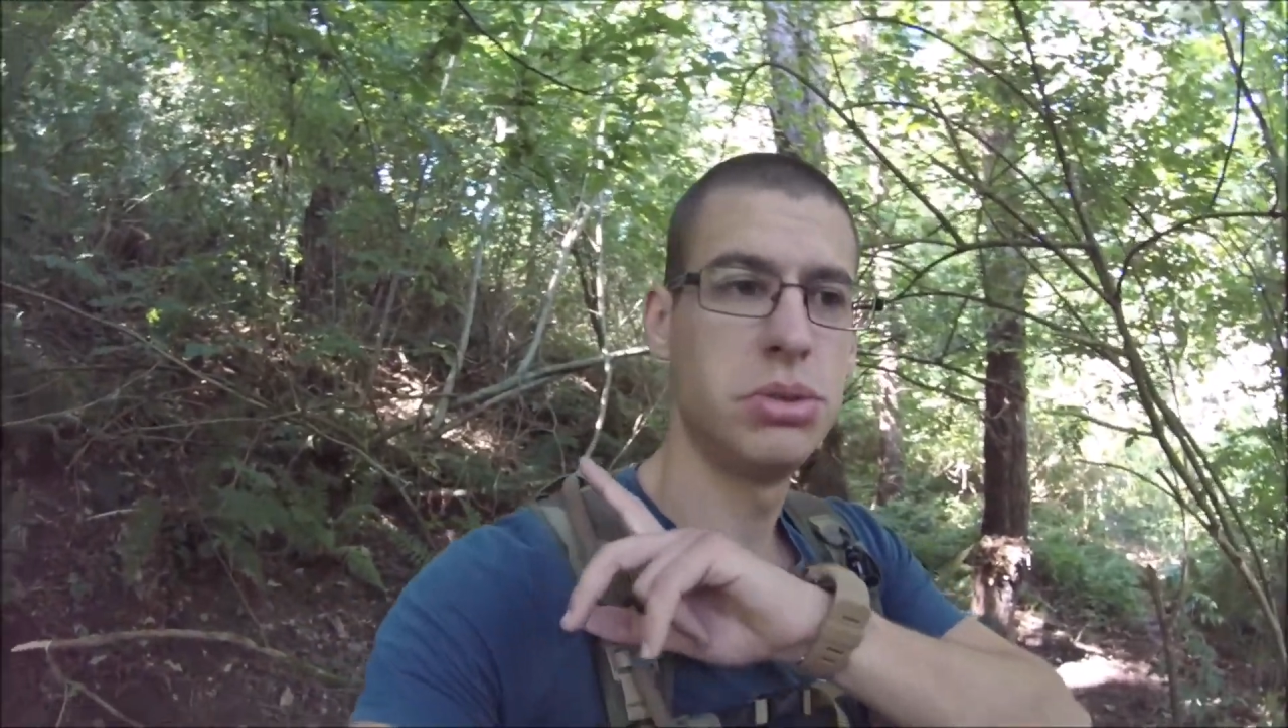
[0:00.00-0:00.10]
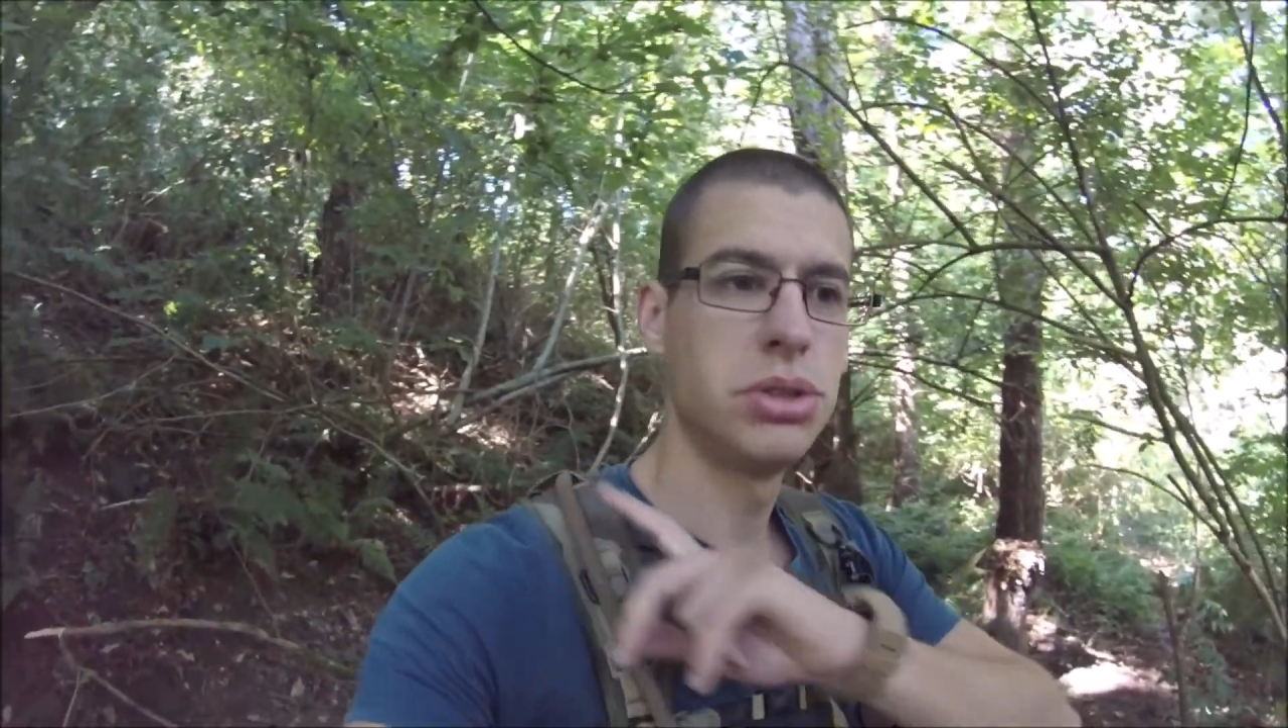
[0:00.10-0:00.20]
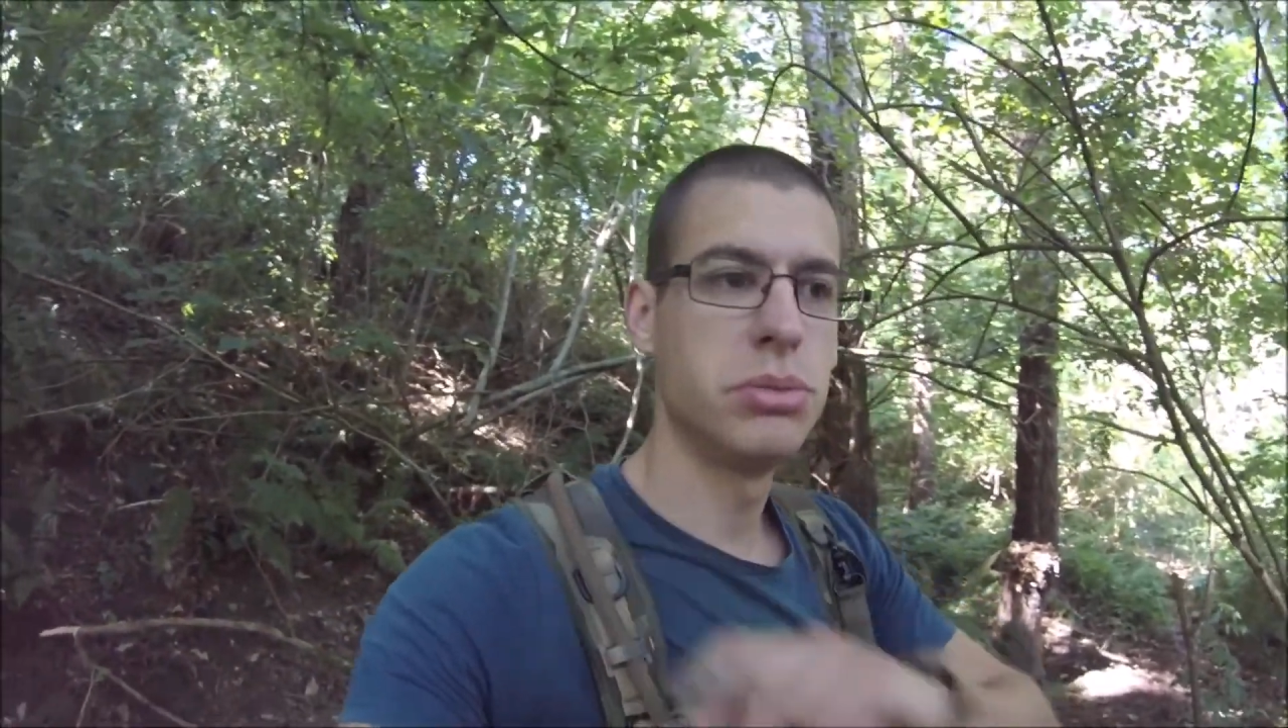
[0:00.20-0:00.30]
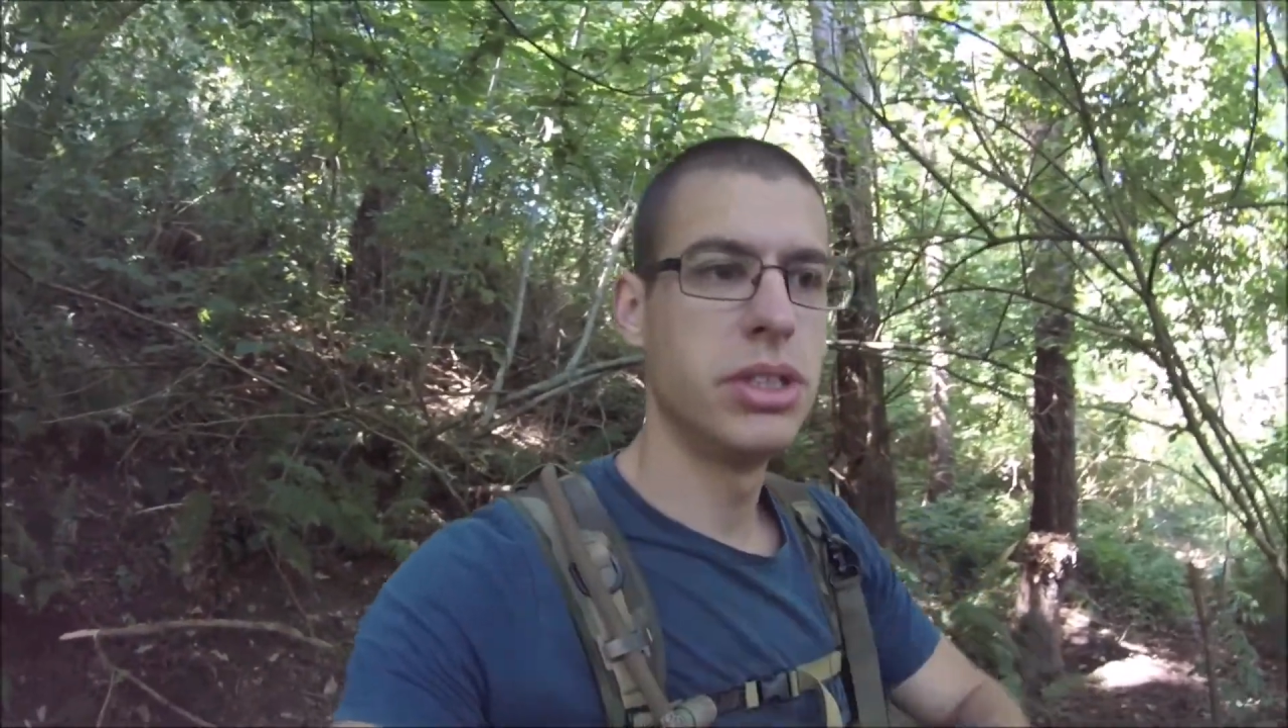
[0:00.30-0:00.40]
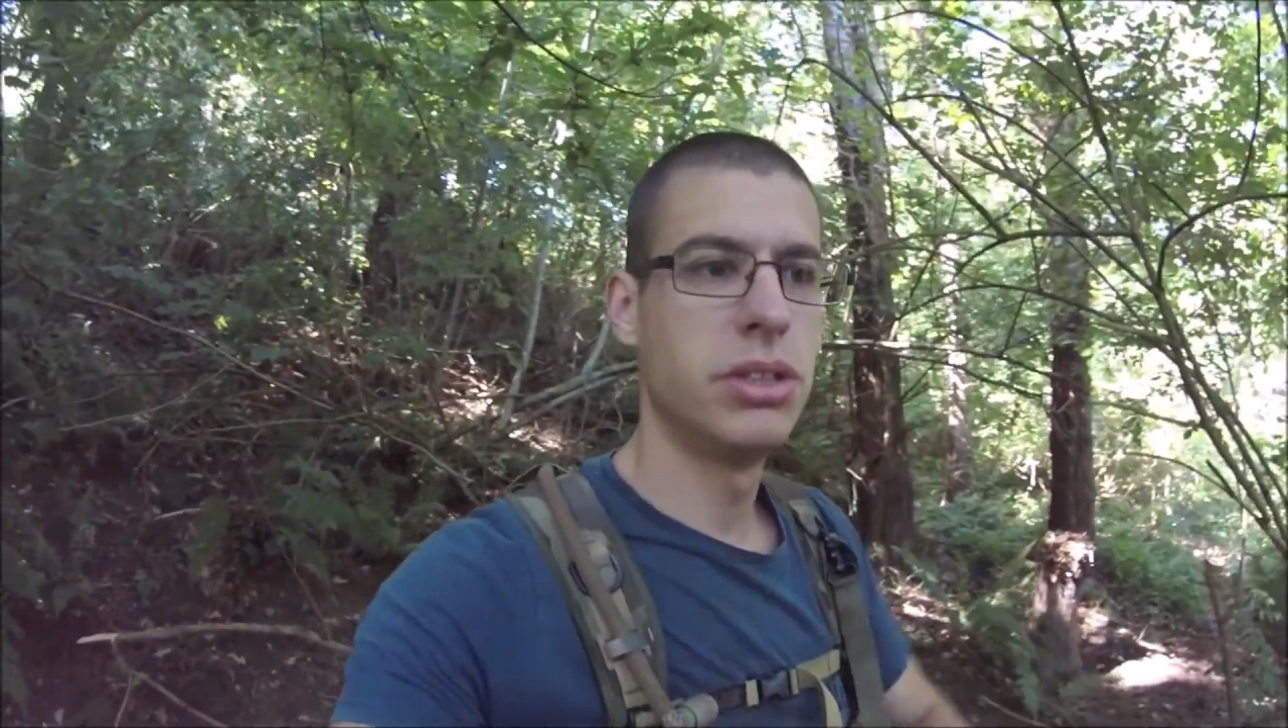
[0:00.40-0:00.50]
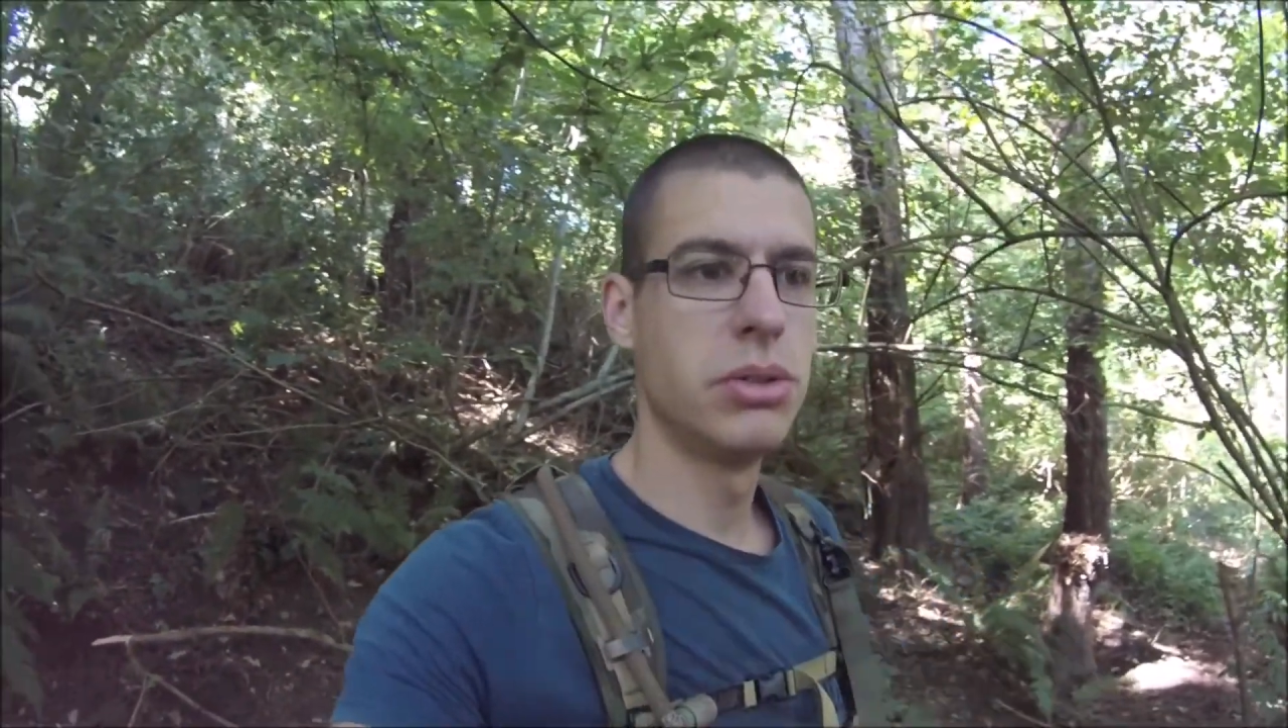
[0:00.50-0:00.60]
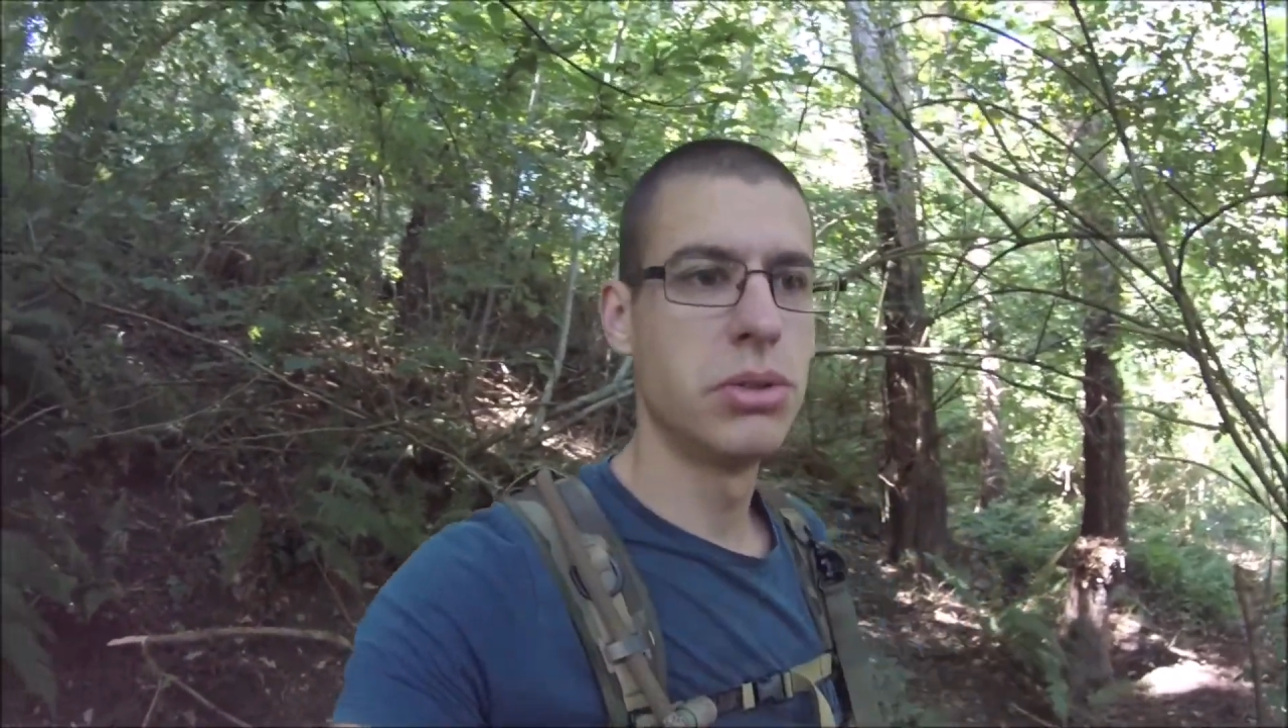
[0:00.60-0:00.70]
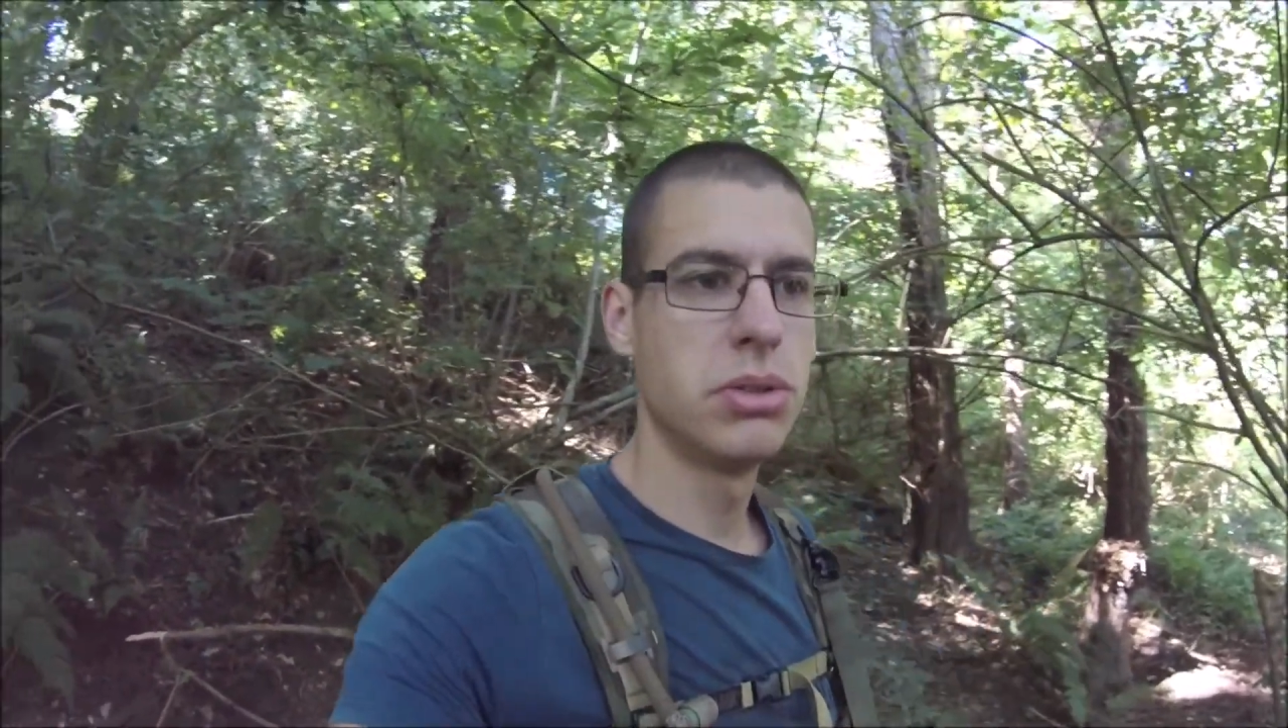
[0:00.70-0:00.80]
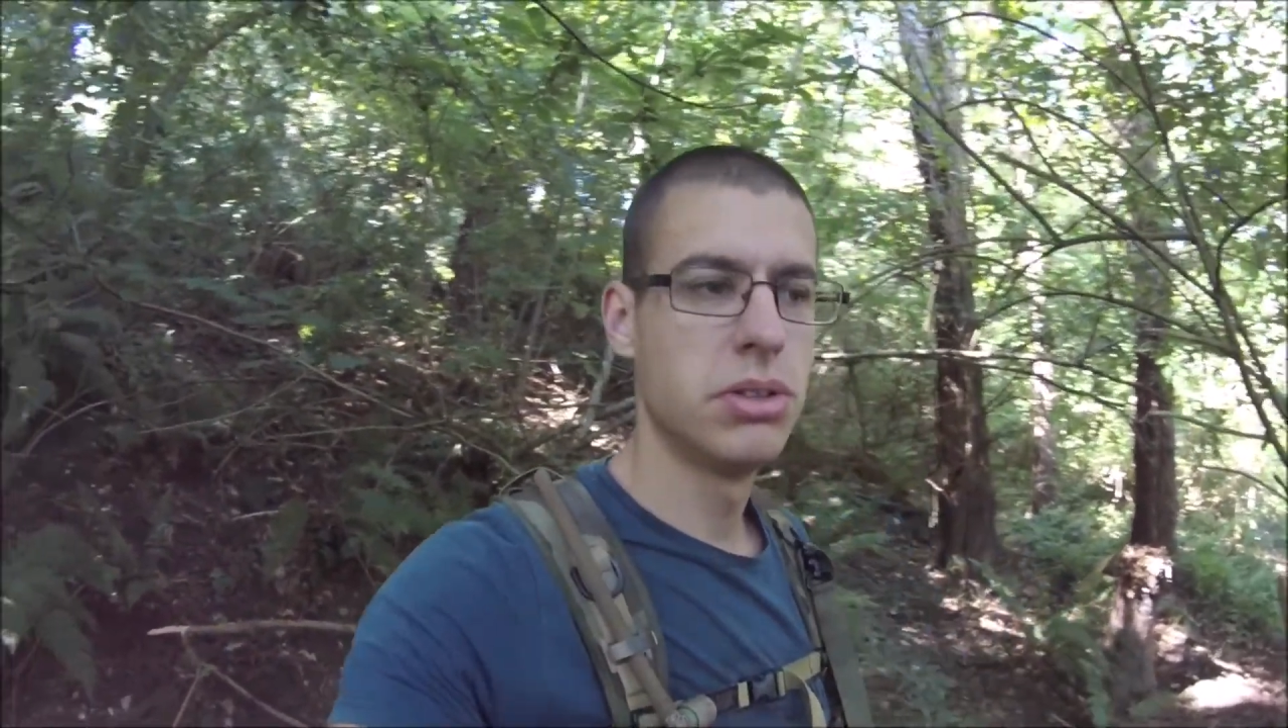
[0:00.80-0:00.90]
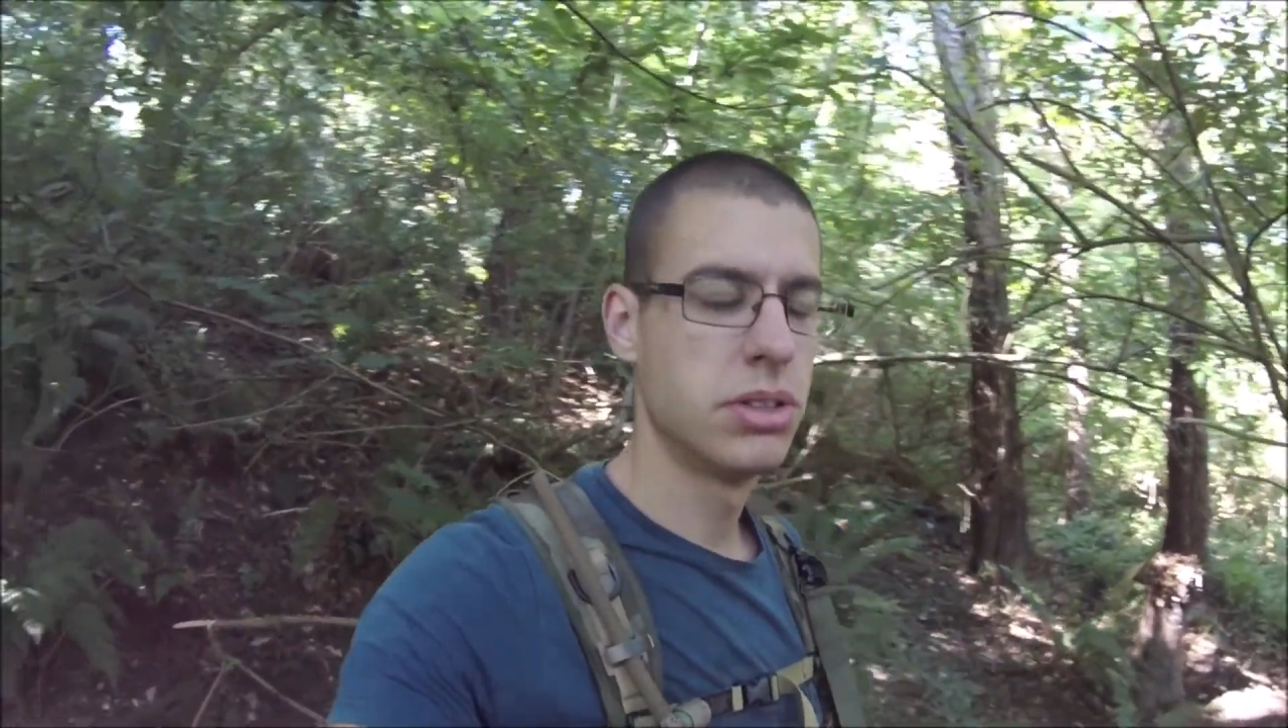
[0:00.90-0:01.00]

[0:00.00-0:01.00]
chemin en haut,